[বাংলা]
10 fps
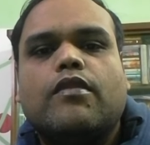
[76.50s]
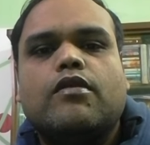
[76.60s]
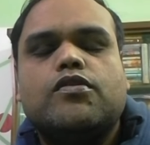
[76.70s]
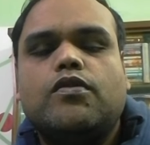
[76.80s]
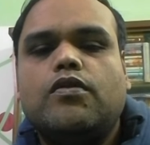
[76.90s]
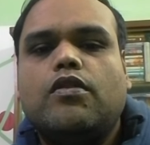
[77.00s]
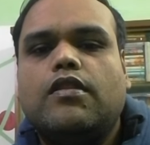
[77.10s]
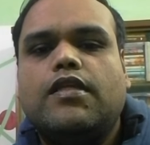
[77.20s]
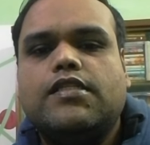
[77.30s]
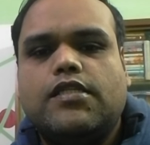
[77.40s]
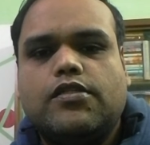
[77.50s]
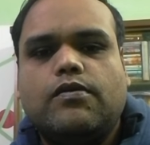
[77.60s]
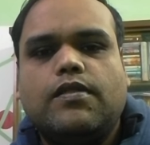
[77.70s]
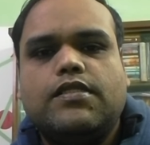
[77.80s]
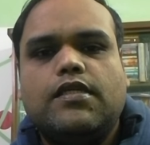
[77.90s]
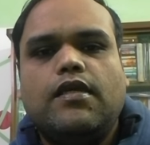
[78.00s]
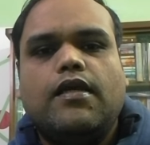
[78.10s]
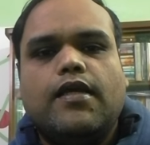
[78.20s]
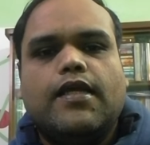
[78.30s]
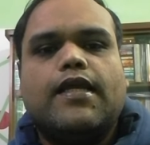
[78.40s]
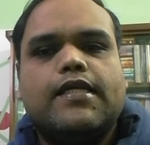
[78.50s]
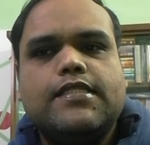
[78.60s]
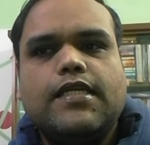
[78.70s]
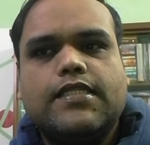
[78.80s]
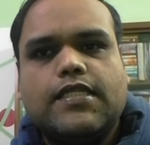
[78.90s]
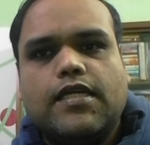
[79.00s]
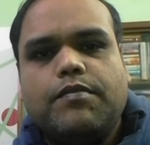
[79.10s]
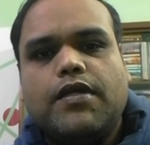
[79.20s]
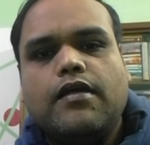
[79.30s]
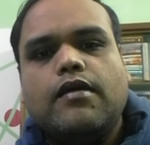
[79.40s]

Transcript: চতুর্থ অধ্যায় শেষ করেছি কাজে আজকে আমরা